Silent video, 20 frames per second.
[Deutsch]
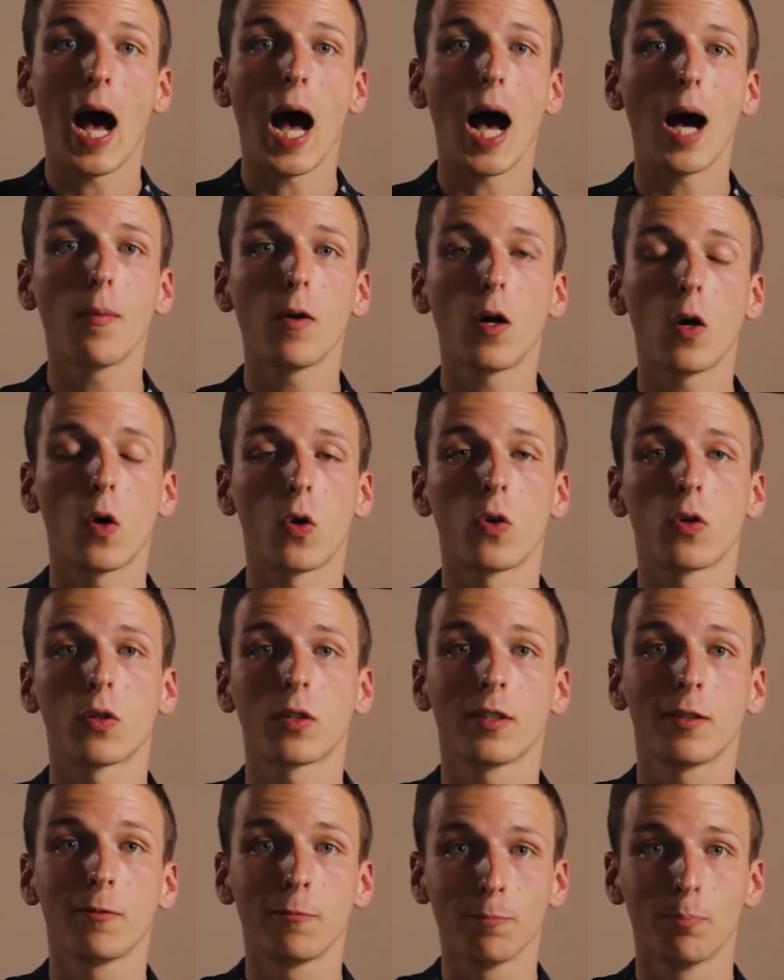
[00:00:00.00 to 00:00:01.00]
aber
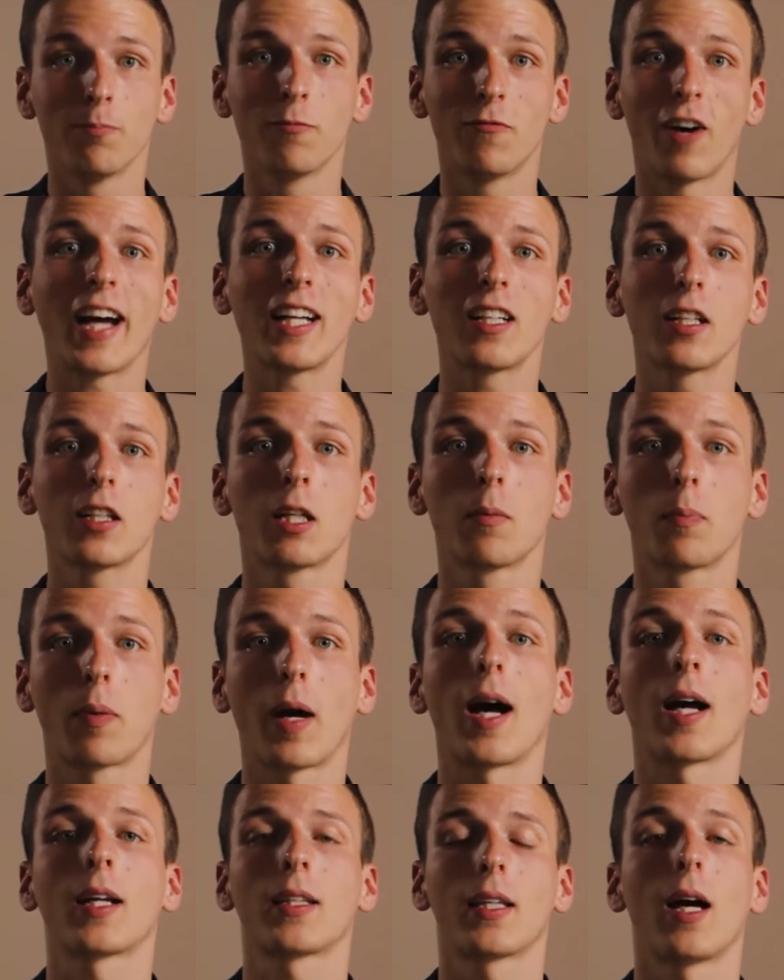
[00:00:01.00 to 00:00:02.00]
auch
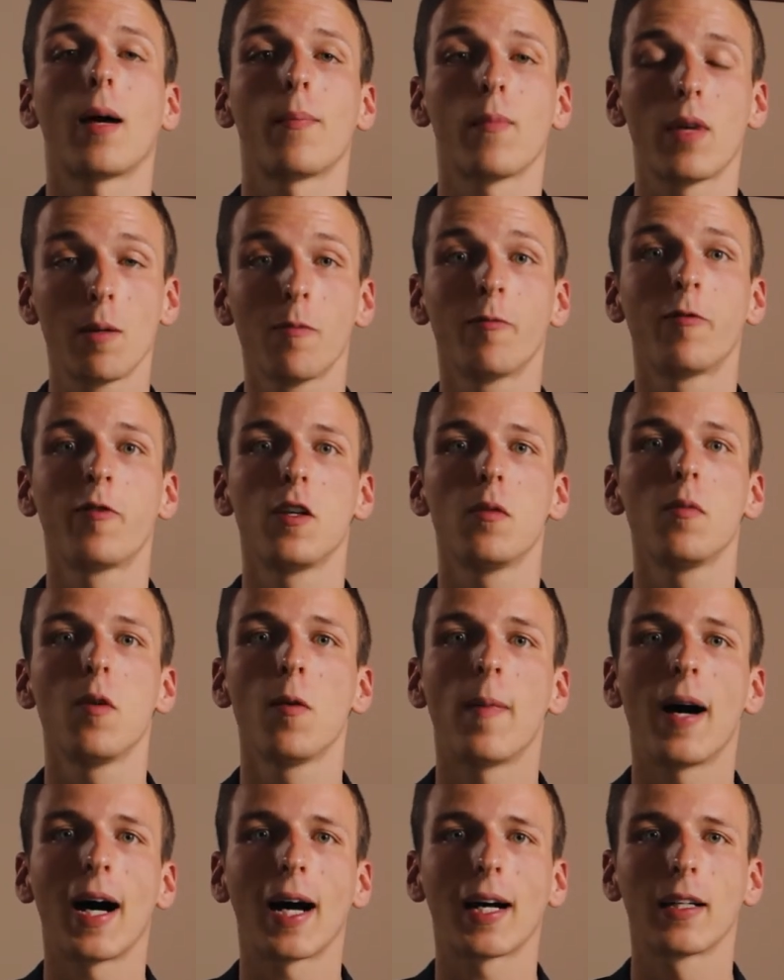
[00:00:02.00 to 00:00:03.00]
weitergebracht haben im
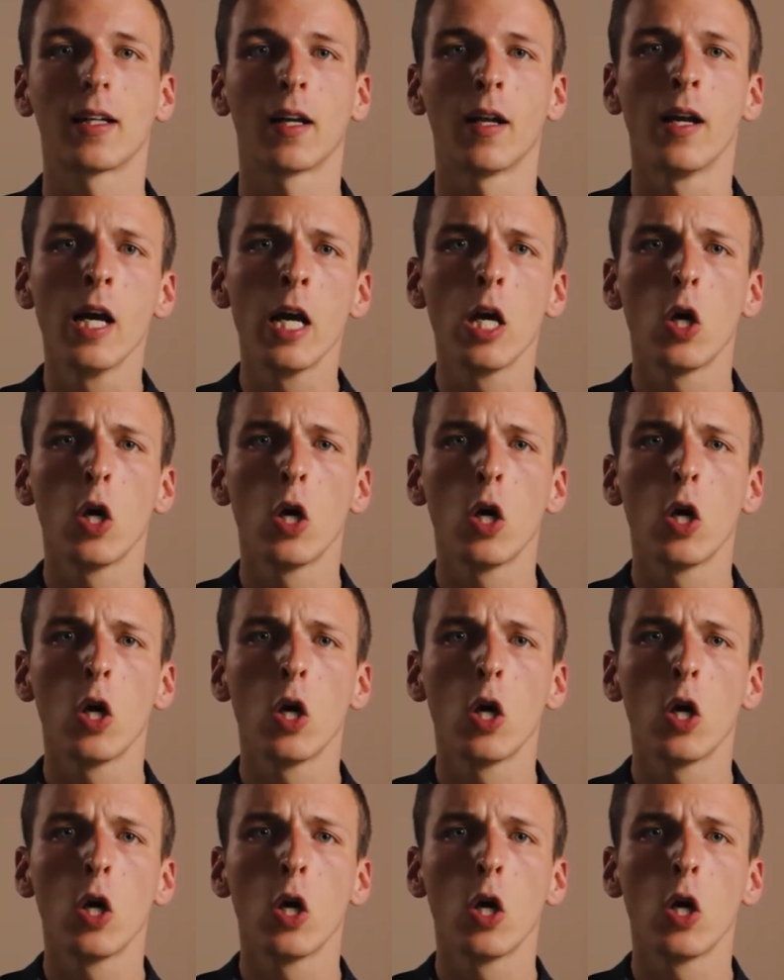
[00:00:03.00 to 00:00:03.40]
Filmemachen.